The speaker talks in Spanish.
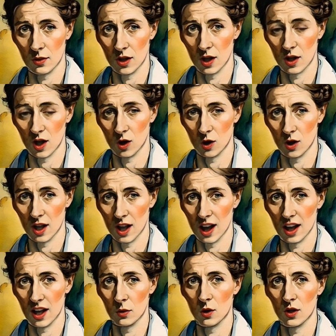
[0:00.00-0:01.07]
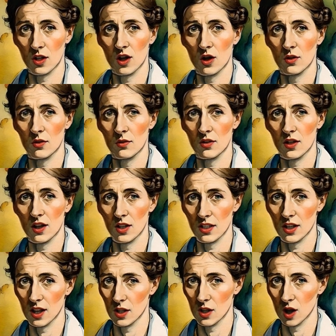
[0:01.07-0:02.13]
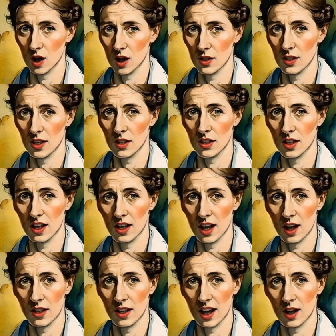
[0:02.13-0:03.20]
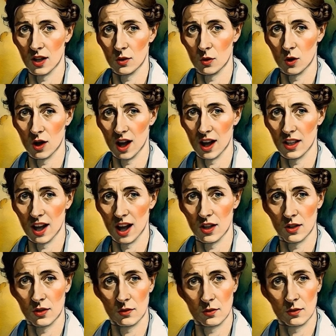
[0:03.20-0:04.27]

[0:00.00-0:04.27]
incluida la depresión, los trastornos de ansiedad y la bipolaridad.